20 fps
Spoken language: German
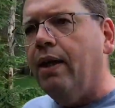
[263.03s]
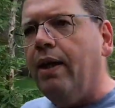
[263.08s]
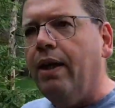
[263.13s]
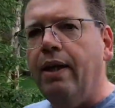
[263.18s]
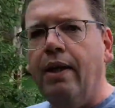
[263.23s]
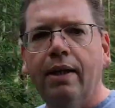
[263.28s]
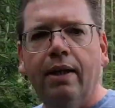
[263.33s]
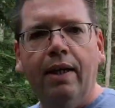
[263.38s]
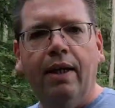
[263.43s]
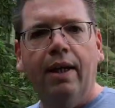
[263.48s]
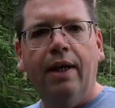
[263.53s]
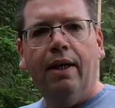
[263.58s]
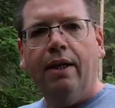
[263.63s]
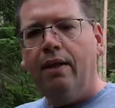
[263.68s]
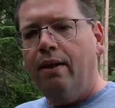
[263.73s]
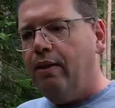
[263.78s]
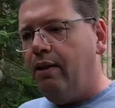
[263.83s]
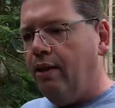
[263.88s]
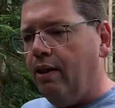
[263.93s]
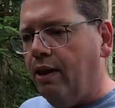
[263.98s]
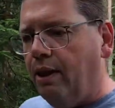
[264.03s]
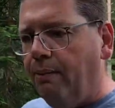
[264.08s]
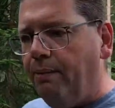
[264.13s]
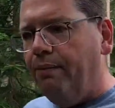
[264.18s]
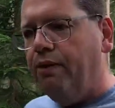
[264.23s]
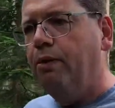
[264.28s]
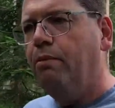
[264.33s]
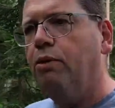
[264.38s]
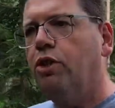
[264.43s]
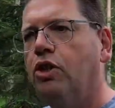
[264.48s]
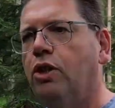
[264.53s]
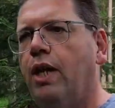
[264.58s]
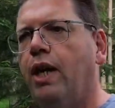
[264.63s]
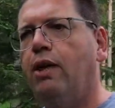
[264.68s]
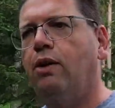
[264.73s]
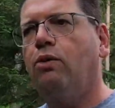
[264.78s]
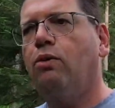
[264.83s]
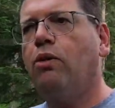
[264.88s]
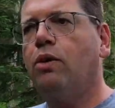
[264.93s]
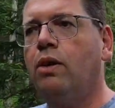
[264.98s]
ich gehe die
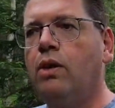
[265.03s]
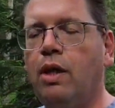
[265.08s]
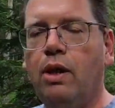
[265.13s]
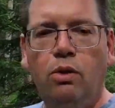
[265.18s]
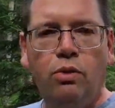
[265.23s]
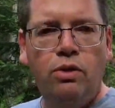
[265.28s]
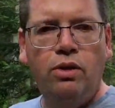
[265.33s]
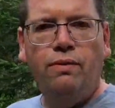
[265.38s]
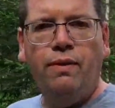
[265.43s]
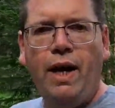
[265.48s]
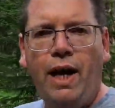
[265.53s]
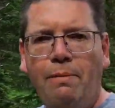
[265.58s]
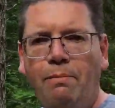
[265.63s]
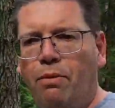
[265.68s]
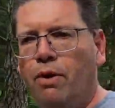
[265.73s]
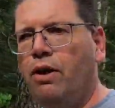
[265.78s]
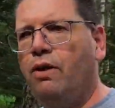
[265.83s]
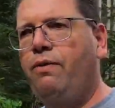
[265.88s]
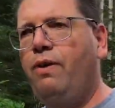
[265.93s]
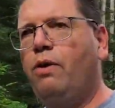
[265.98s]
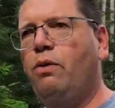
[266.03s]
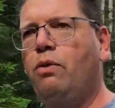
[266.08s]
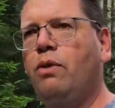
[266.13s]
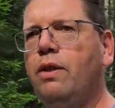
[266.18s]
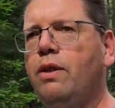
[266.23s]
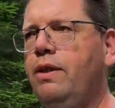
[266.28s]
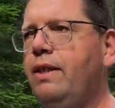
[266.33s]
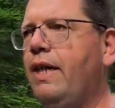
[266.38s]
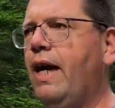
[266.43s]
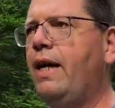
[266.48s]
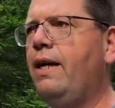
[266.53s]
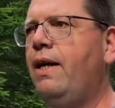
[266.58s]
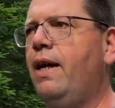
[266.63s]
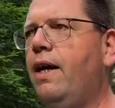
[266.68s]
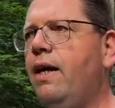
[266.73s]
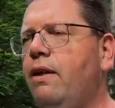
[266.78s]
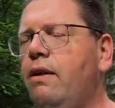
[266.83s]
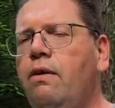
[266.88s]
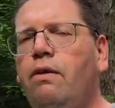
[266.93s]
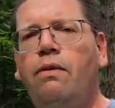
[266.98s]
Gipfelbesteigung inklusive Alpenüberquerung dann
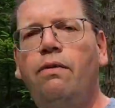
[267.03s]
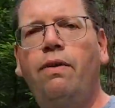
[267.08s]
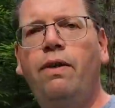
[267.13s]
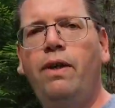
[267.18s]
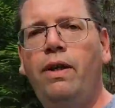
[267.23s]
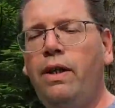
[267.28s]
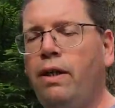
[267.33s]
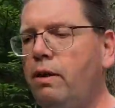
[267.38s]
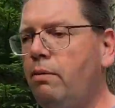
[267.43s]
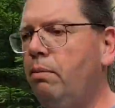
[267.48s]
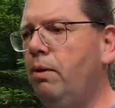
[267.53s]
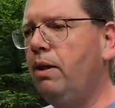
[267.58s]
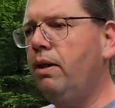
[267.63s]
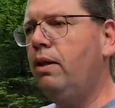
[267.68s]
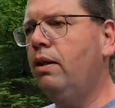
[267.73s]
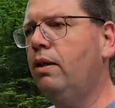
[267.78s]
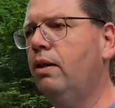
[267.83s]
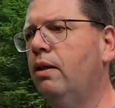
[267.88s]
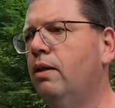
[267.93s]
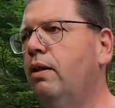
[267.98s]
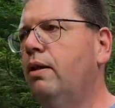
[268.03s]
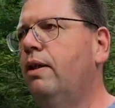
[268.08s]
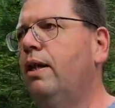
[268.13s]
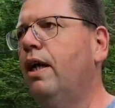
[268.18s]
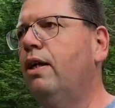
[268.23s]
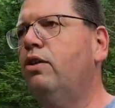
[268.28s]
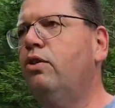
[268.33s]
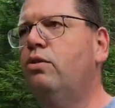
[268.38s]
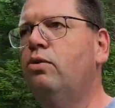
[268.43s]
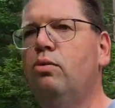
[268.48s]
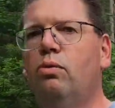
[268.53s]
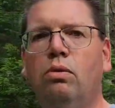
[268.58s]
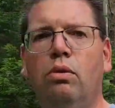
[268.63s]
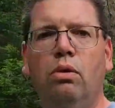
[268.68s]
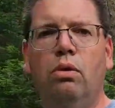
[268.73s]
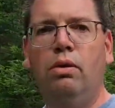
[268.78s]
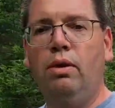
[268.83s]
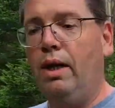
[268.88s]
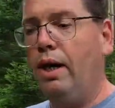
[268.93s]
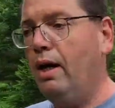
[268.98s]
an, wenn ich mich dazu
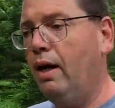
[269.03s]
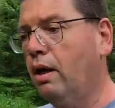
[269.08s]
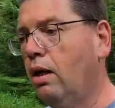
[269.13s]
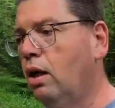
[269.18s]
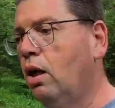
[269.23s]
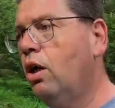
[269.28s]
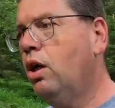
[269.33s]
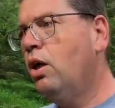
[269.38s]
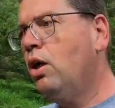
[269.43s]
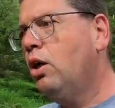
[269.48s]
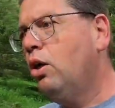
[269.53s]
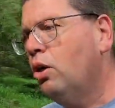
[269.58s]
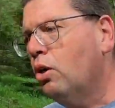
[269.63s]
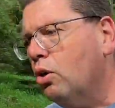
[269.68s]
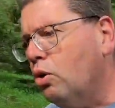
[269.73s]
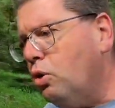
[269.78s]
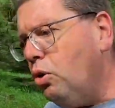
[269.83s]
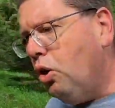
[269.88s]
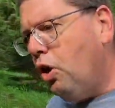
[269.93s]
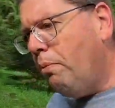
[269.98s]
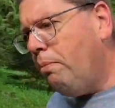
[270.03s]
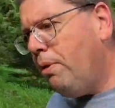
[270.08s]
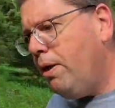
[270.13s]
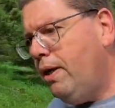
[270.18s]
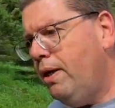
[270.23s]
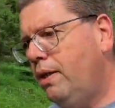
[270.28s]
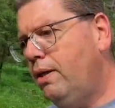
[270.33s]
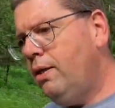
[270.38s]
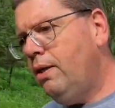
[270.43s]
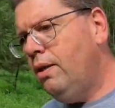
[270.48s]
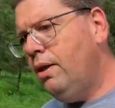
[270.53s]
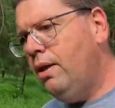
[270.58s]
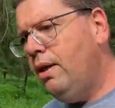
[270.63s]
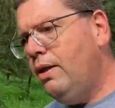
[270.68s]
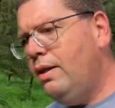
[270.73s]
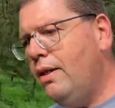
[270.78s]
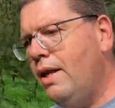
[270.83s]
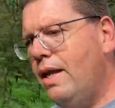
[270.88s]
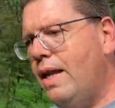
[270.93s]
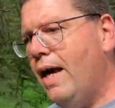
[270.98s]
ja körperlich
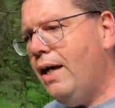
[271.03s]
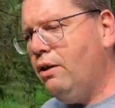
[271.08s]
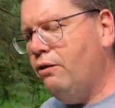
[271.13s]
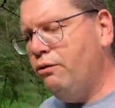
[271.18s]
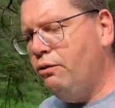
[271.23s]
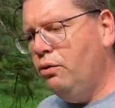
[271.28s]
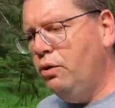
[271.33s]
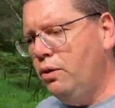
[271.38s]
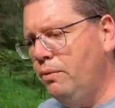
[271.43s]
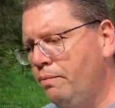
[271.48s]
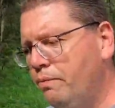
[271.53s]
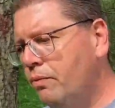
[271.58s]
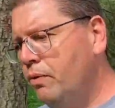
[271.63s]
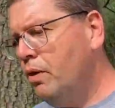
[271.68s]
in der Lage fühle